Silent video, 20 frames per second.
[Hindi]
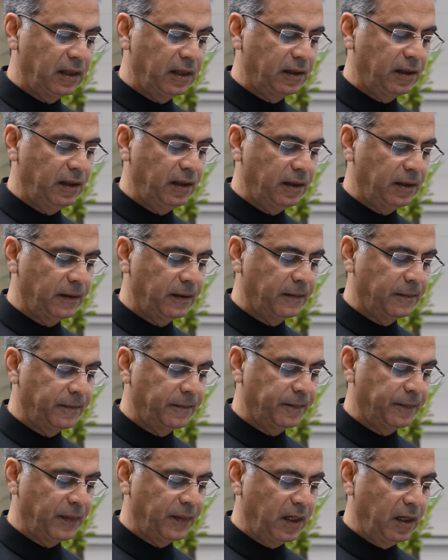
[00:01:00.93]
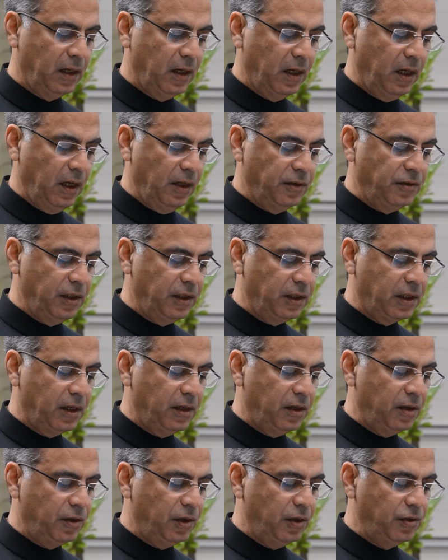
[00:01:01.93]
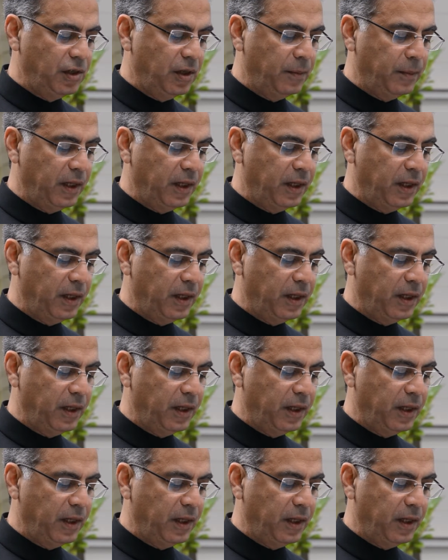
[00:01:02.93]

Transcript: की हैं जिनके नतीजे में